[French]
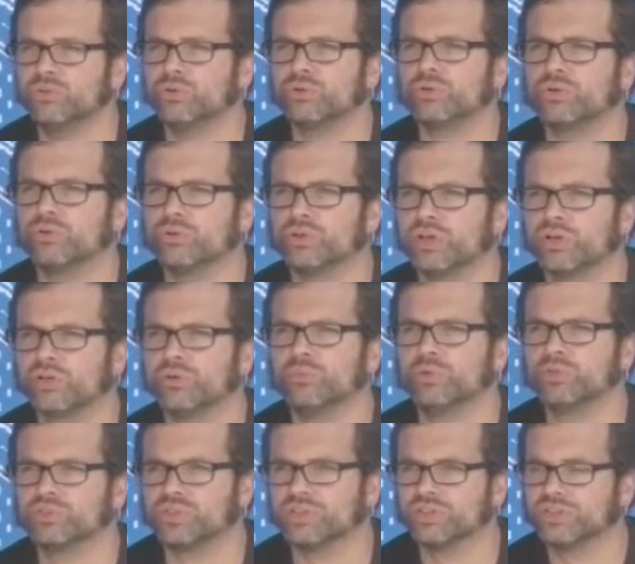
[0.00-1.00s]
Donc, on a
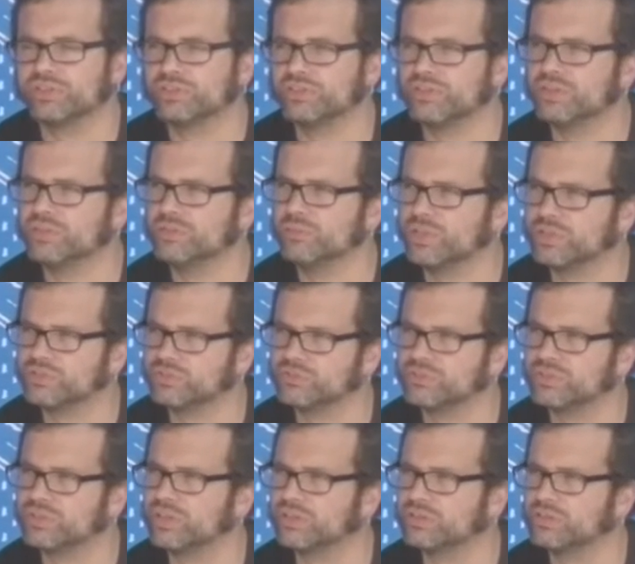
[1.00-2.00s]
commencé avec des animations
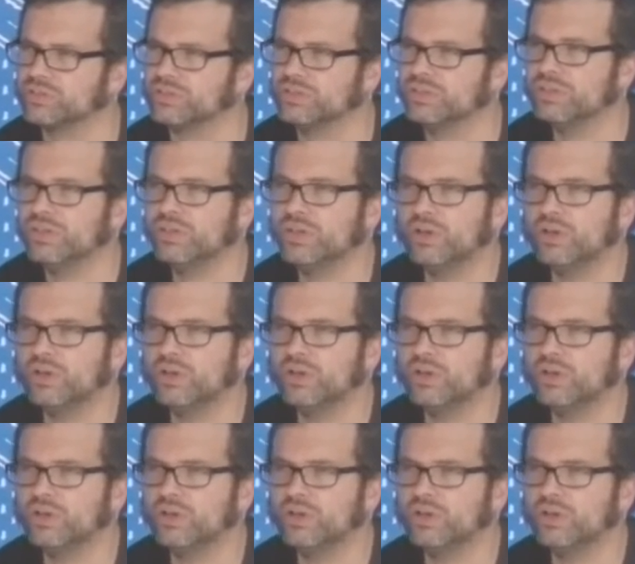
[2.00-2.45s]
de quartier.